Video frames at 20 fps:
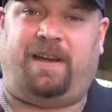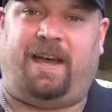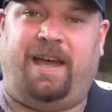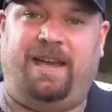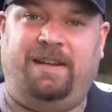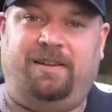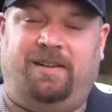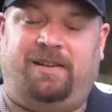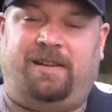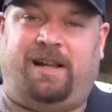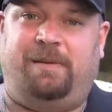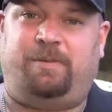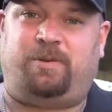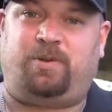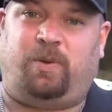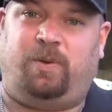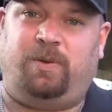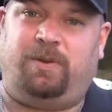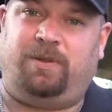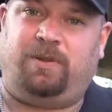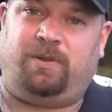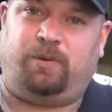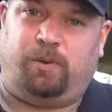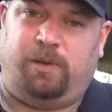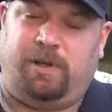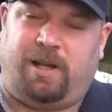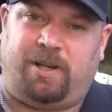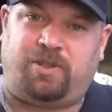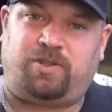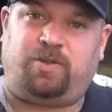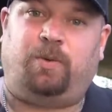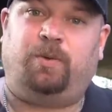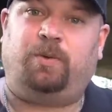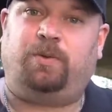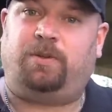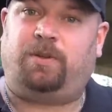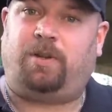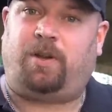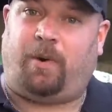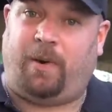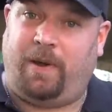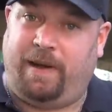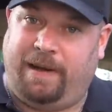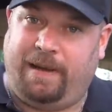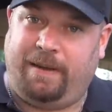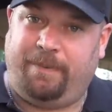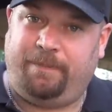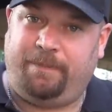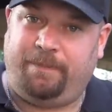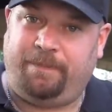eineinhalb Stunden Gulasch und Keule